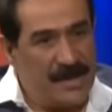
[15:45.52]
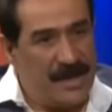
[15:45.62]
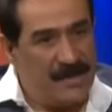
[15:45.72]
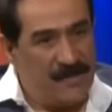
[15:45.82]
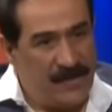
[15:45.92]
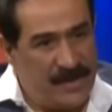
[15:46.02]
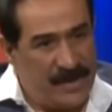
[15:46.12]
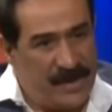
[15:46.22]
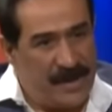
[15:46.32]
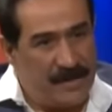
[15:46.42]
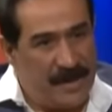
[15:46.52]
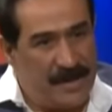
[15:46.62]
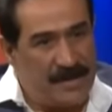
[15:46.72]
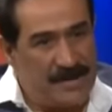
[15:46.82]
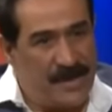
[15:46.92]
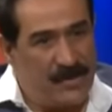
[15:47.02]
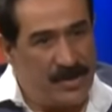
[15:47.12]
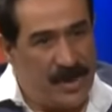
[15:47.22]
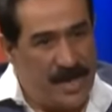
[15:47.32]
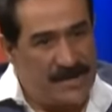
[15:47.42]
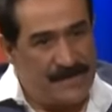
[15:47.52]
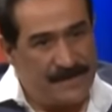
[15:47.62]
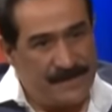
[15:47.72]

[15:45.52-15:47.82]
كاظم فندي كلمات سعدون قاسم